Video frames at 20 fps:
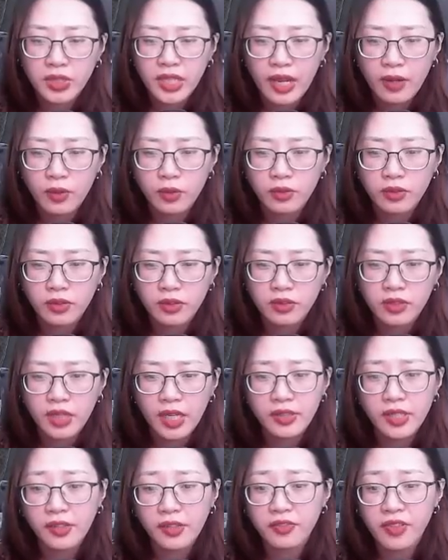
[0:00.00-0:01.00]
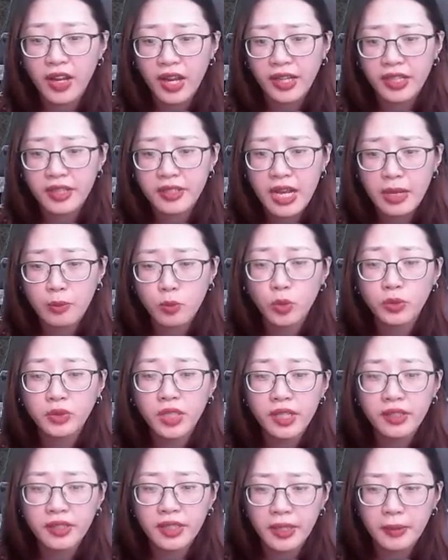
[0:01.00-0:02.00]
sao, ta chẳng phải đang muốn
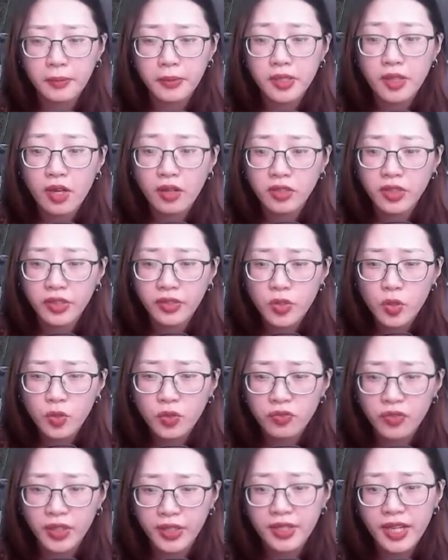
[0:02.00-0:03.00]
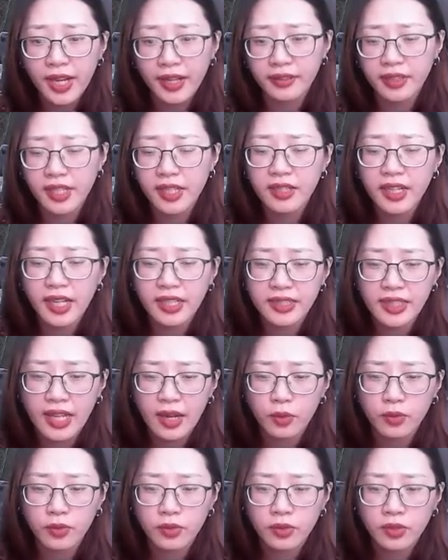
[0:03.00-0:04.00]
tiết kiệm cho ngươi chút Vĩnh Hằng Thiết hay
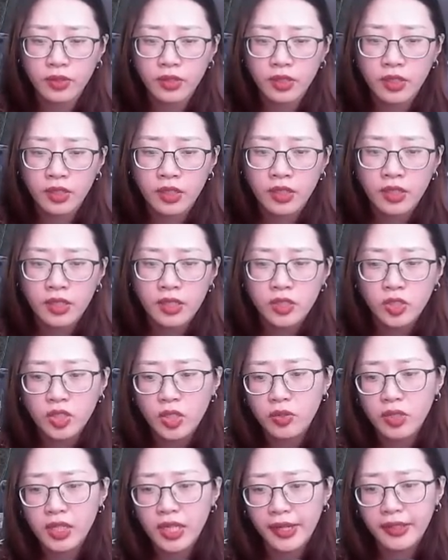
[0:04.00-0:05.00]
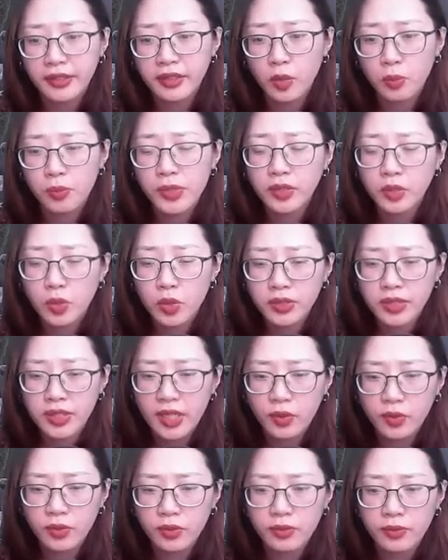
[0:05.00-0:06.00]
sao? Sao ngươi lại không biết tốt
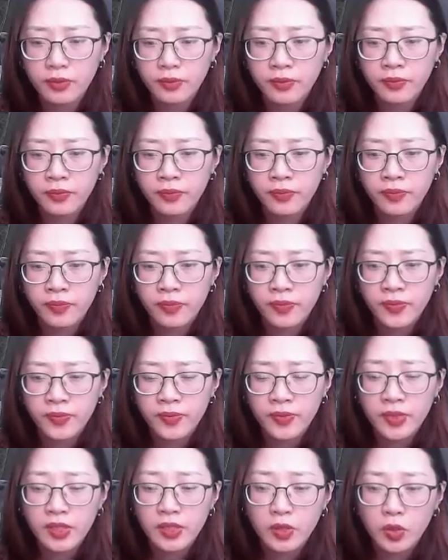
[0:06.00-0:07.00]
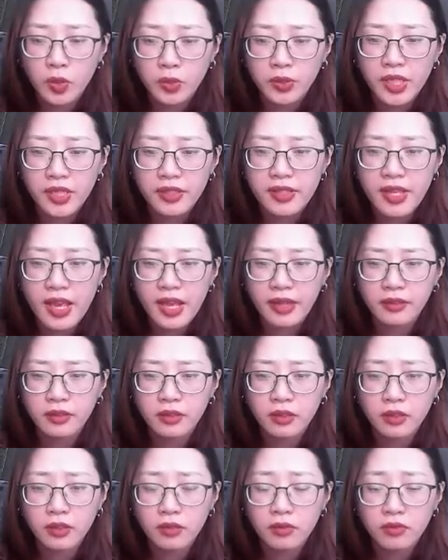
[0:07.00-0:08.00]
xấu? Ngô Thiết Giang.
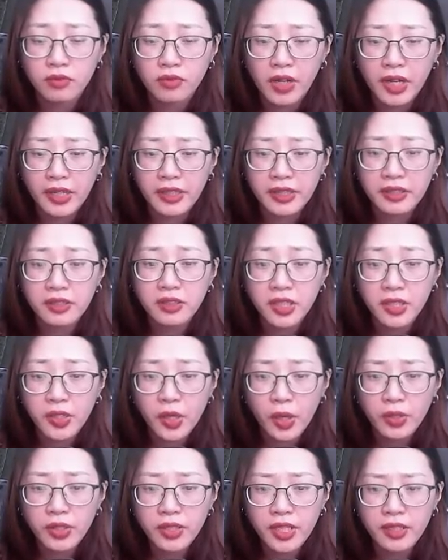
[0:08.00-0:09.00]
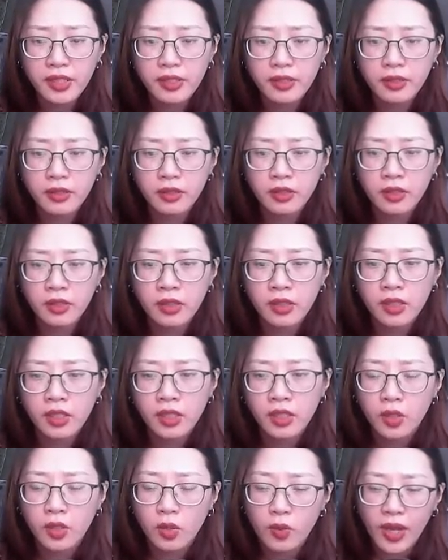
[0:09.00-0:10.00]
Vậy ngươi nói đi.
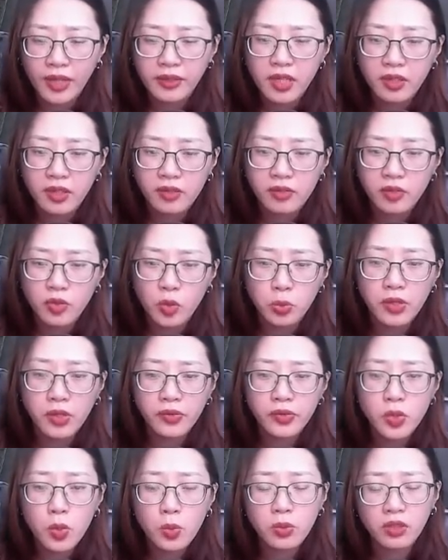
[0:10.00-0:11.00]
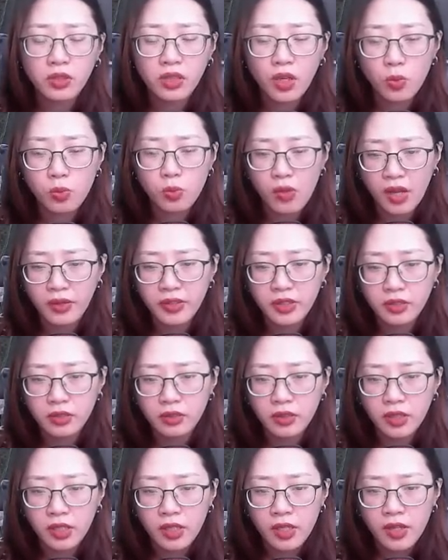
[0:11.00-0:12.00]
Quả thật cũng có chút không bỏ được.
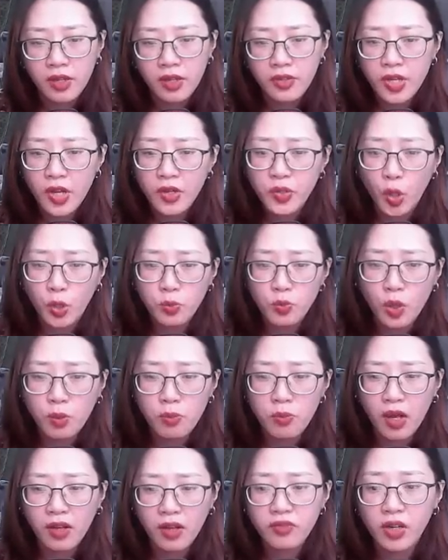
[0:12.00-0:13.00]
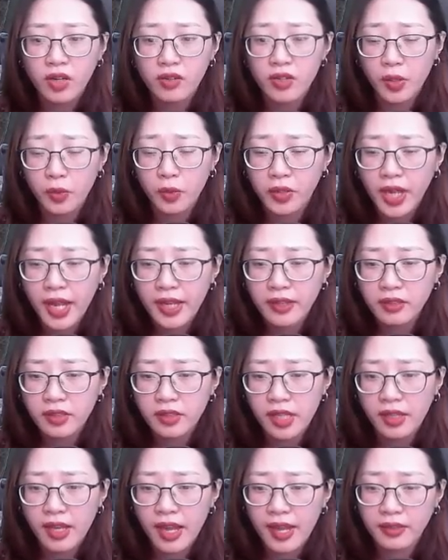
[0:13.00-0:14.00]
Nếu đổi một món vật liệu khác
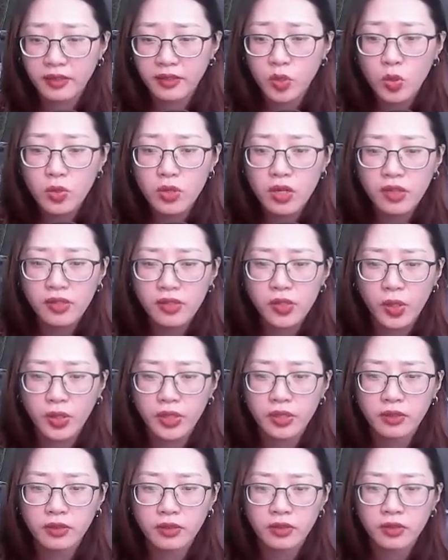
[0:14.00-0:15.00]
thì càng tốt hơn rồi.